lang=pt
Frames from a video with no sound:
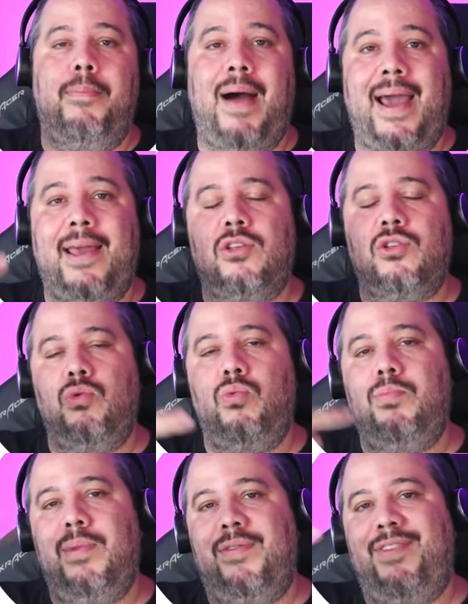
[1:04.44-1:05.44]
mais
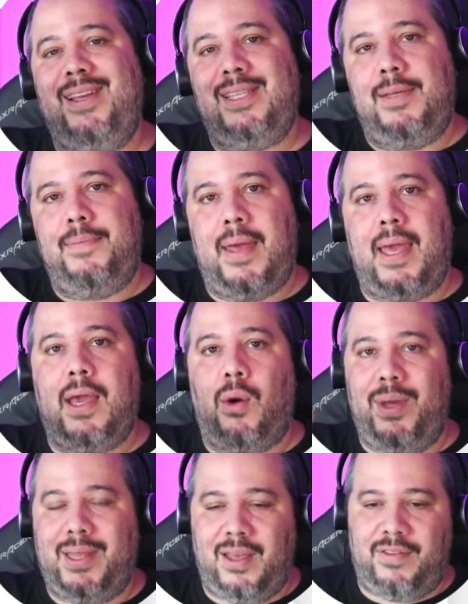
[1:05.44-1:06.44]
uma vez e meia
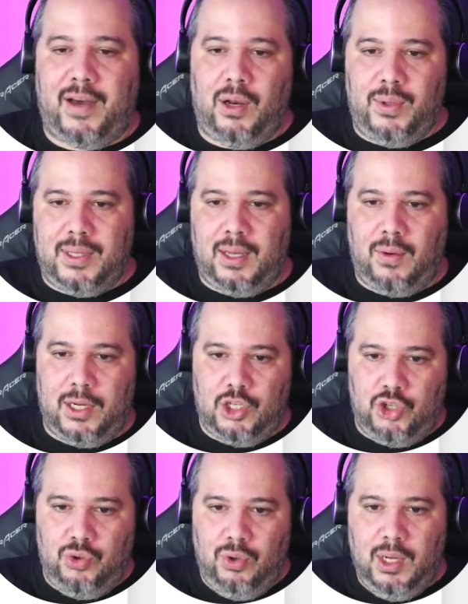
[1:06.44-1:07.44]
o intervalo
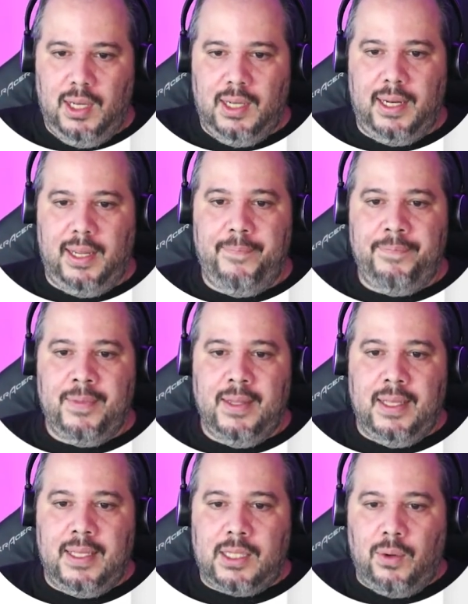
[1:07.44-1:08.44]
interquartil, né?
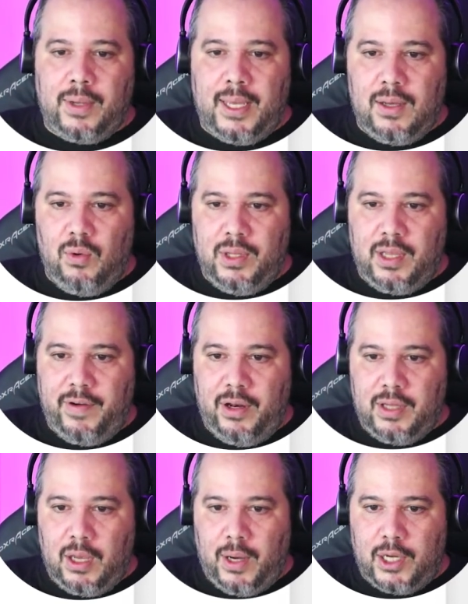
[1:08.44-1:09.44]
Então o intervalo
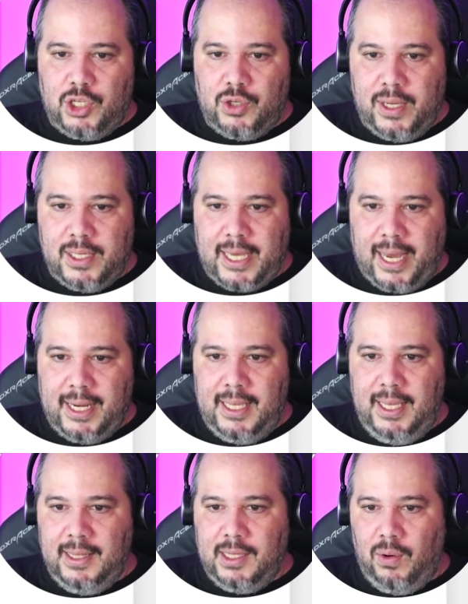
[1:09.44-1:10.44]
interquartil é esse cara
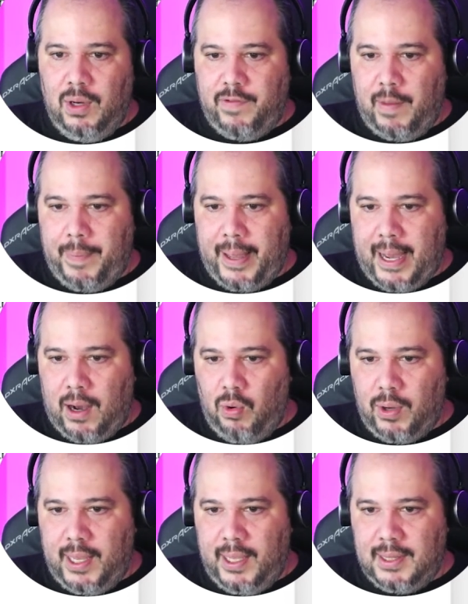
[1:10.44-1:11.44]
aqui, então ele vai pegar
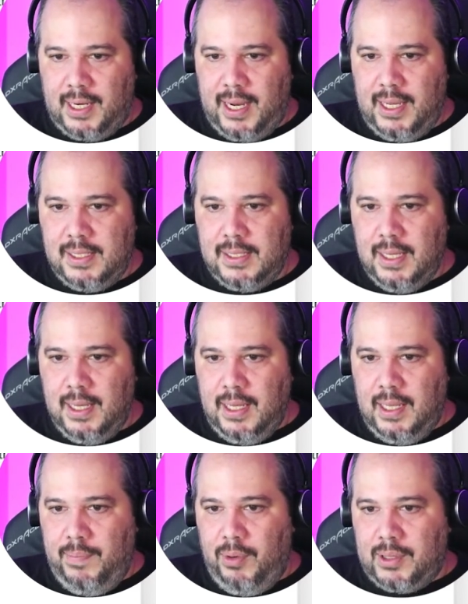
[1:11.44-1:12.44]
o Q3
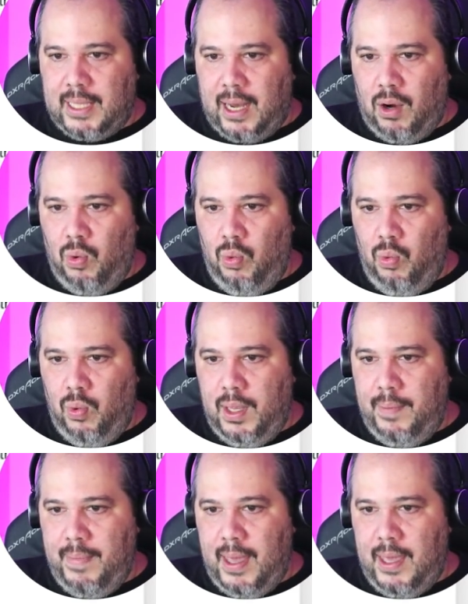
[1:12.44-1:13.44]
e botar
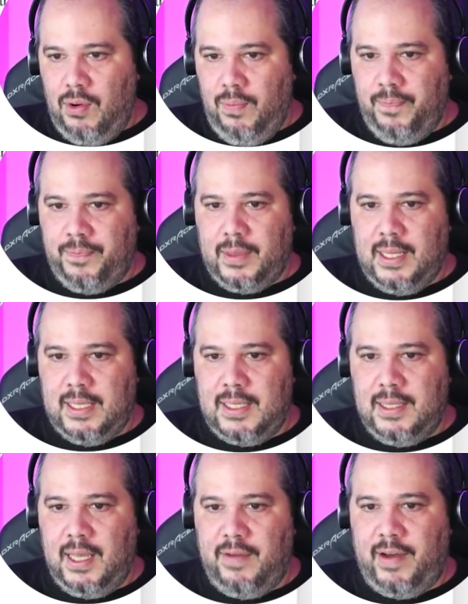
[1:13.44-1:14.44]
1,5
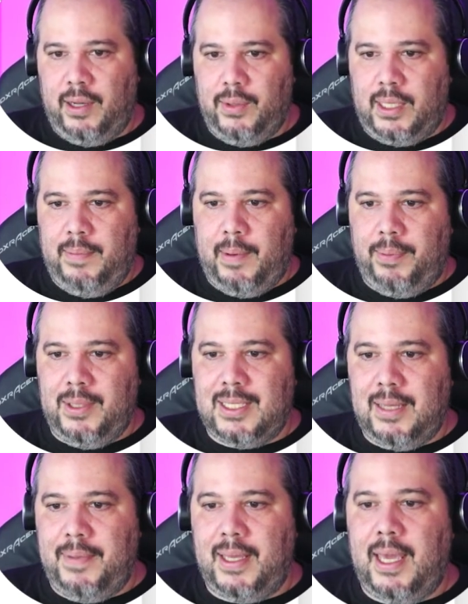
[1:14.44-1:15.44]
desse intervalo aqui para poder
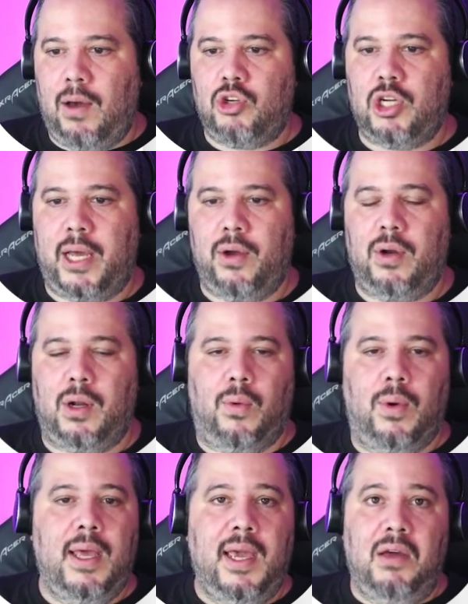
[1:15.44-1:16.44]
saber quem é outlier ou
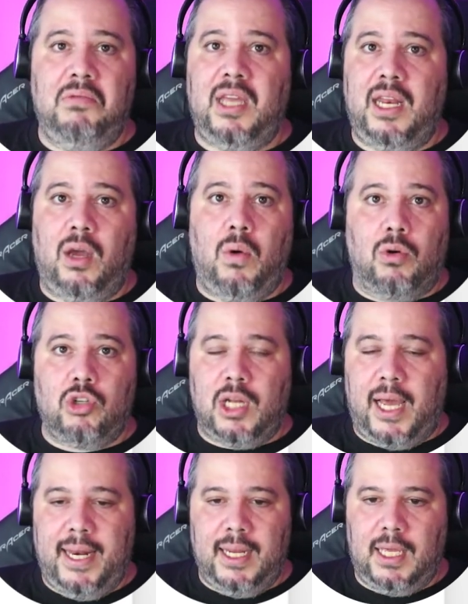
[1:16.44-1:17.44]
não. Eu não tenho nenhum
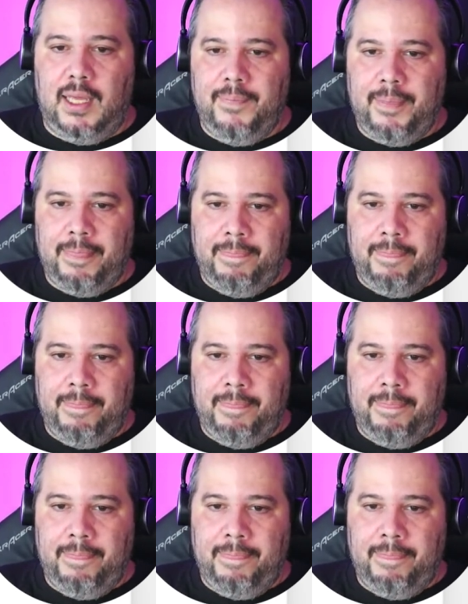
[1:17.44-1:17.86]
outlier aqui,